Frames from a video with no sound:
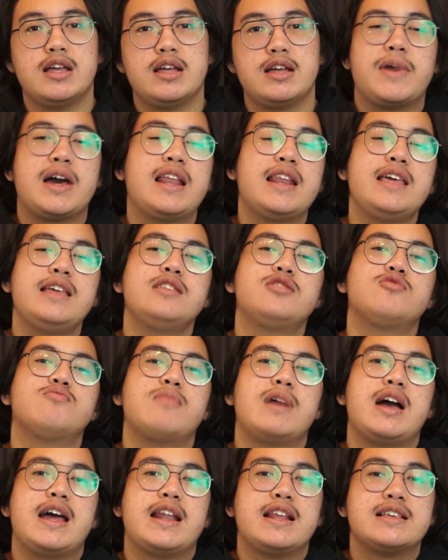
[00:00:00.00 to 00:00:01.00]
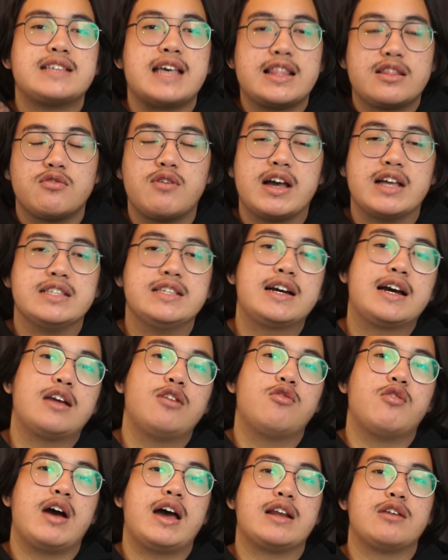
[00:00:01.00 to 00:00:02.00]
paling cuma ada satu aja
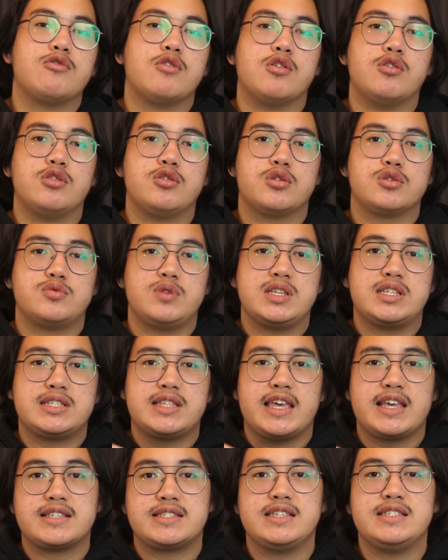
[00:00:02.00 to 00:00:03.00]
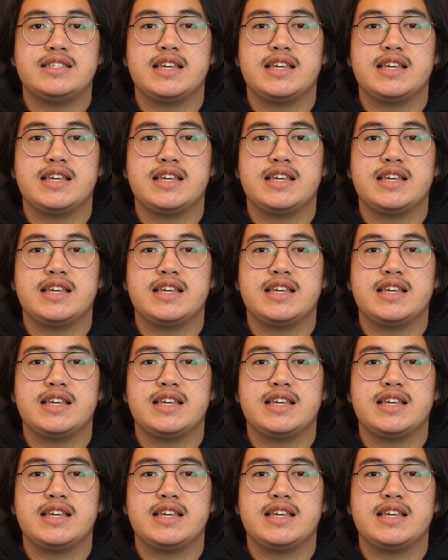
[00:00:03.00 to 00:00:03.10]
keluhan gue untuk switch taxi